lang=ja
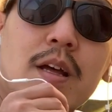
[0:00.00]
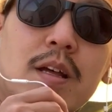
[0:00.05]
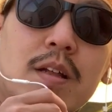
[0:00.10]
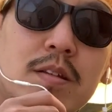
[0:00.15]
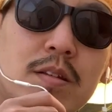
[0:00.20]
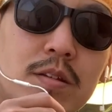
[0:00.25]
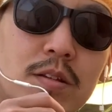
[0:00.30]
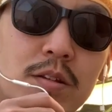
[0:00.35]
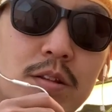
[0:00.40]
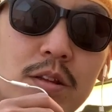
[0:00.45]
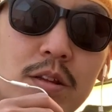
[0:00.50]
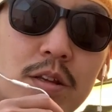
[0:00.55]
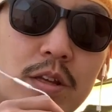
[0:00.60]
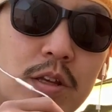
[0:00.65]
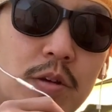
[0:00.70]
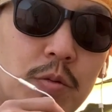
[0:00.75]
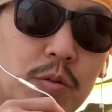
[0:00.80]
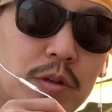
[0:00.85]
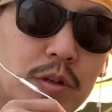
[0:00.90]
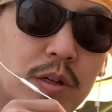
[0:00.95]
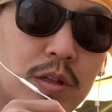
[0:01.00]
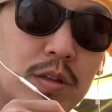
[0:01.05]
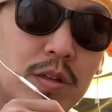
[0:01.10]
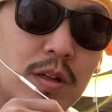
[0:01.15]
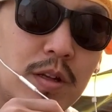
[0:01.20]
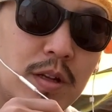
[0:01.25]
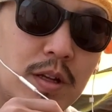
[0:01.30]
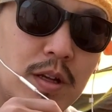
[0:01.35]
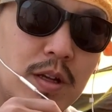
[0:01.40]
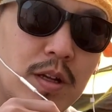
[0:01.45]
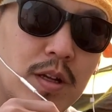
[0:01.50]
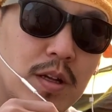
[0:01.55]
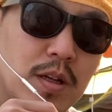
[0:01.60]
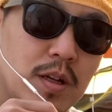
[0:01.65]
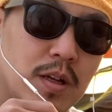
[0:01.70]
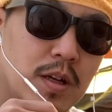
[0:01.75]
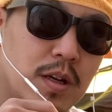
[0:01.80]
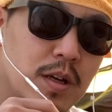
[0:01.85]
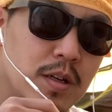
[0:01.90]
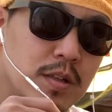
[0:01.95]
涼しい気温になってね
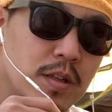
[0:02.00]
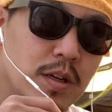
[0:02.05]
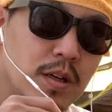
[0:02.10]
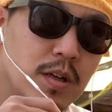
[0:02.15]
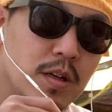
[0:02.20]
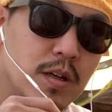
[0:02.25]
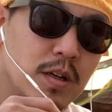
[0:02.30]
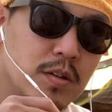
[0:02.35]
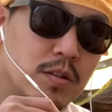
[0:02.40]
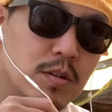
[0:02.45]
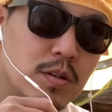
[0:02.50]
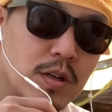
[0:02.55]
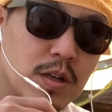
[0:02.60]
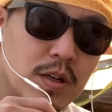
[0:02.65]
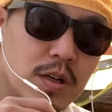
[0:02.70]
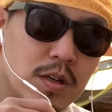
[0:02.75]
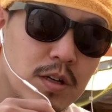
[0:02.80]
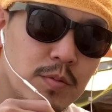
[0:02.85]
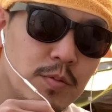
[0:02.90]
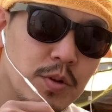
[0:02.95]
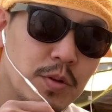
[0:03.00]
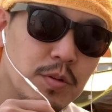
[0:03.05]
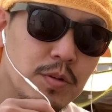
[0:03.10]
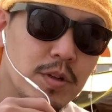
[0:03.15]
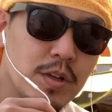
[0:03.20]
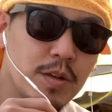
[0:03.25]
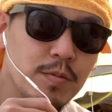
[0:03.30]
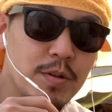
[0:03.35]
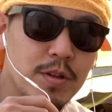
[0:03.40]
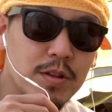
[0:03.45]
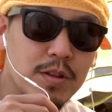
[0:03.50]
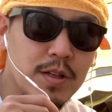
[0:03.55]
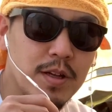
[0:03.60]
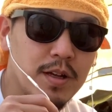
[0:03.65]
快適な空間が戻ってきました